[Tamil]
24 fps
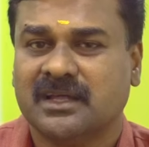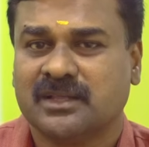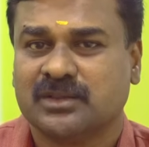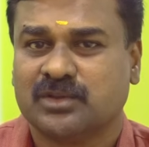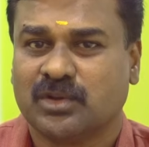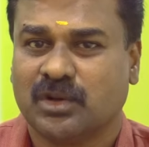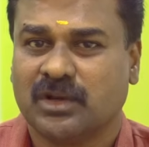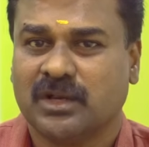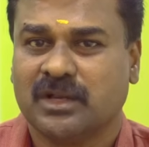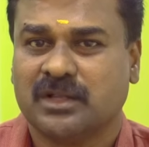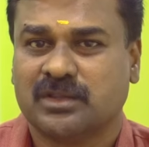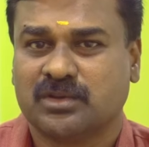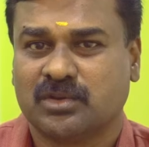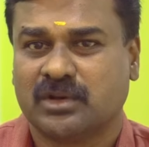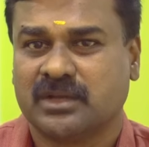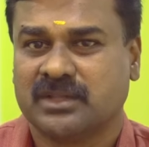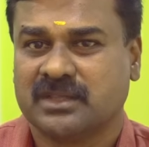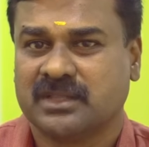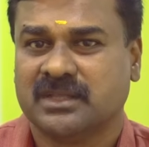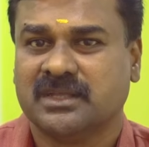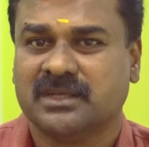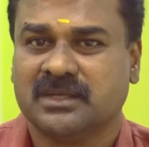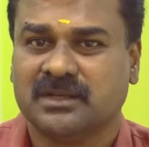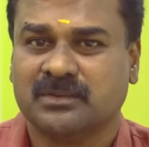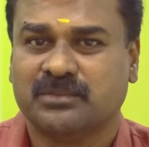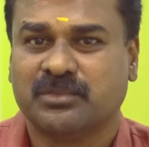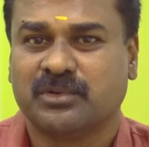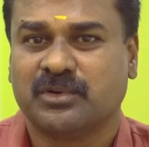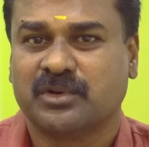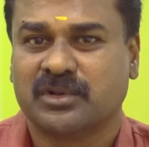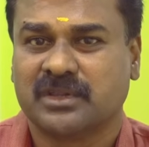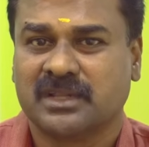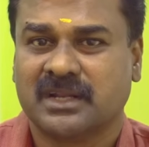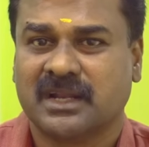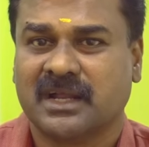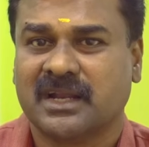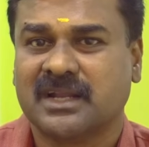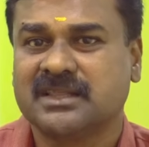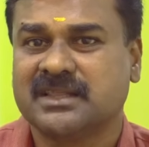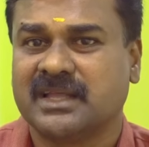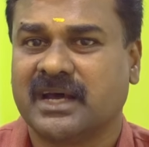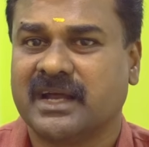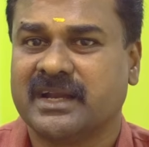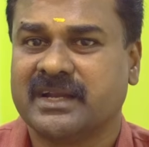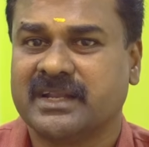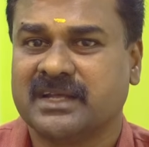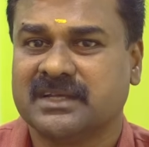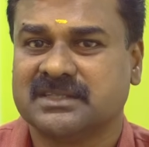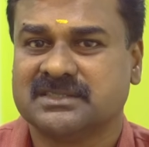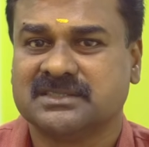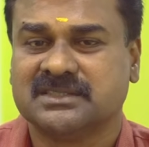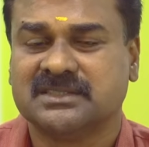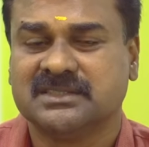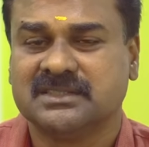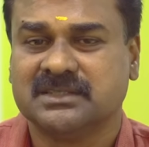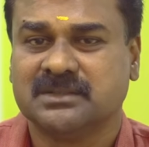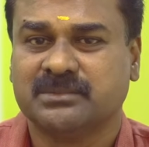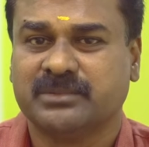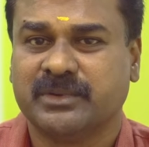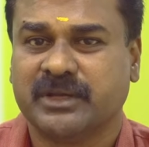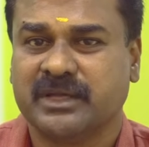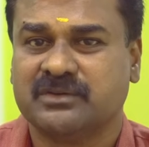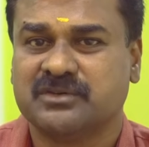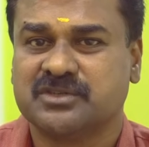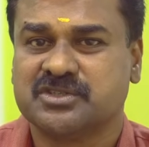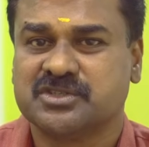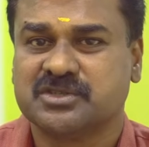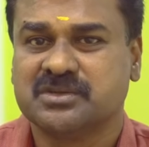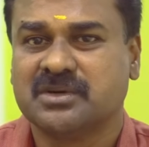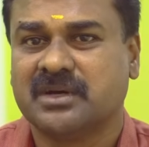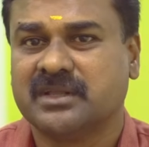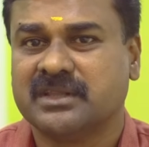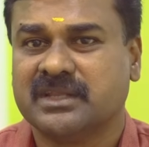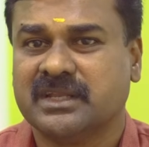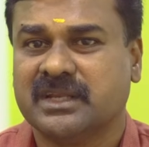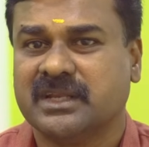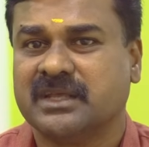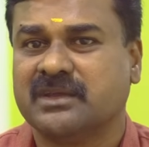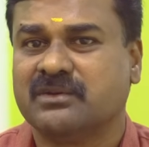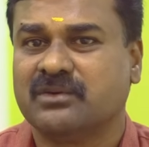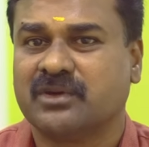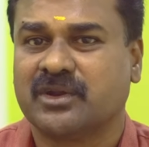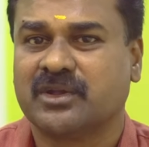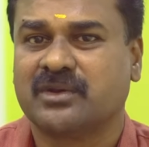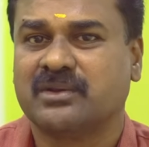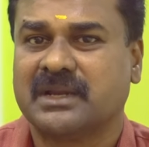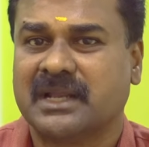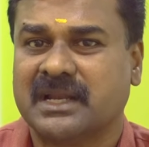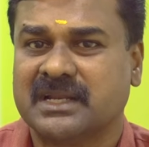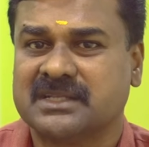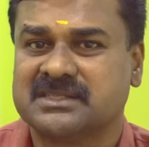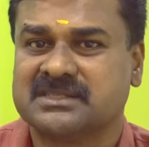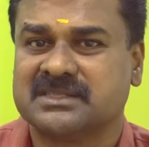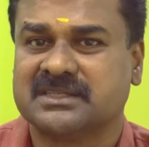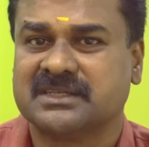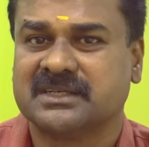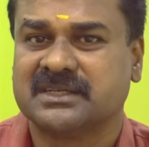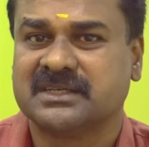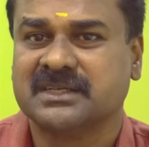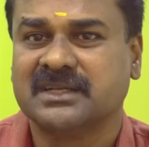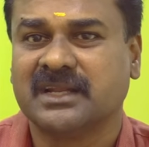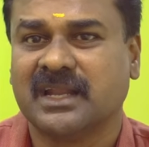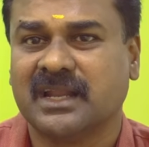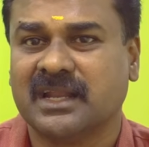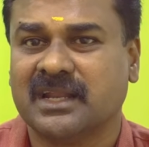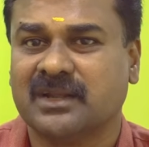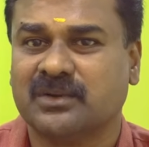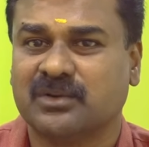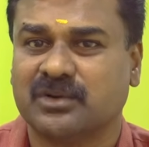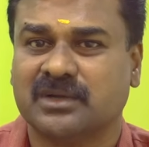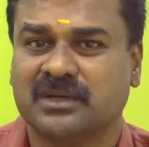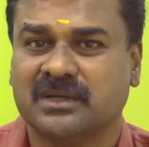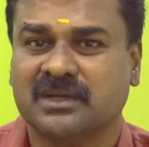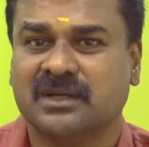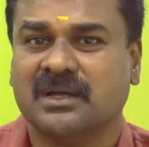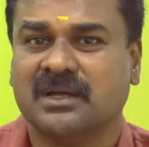தொழில் தொடர்ந்து போகிறதுனால தானியாஸ்னு பேர் வச்சோம் அது இன்றைக்கி வரைக்கும் நிலச்சிருக்கு நல்ல ஒரு